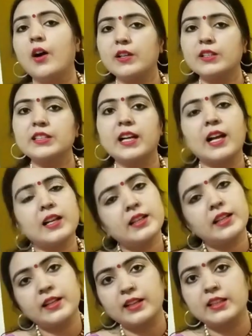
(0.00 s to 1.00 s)
और
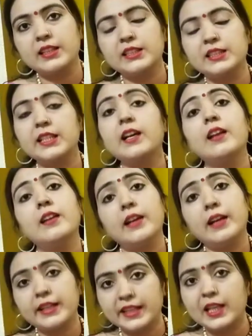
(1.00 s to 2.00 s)
चढ़ाकर रख लीजिएगा
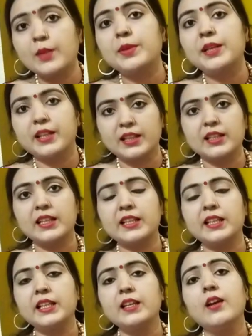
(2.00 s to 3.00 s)
लड़कियां भी रख
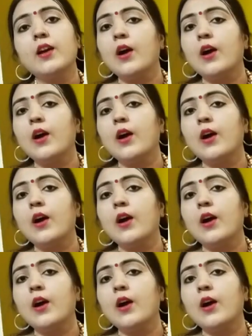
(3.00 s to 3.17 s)
लेंगी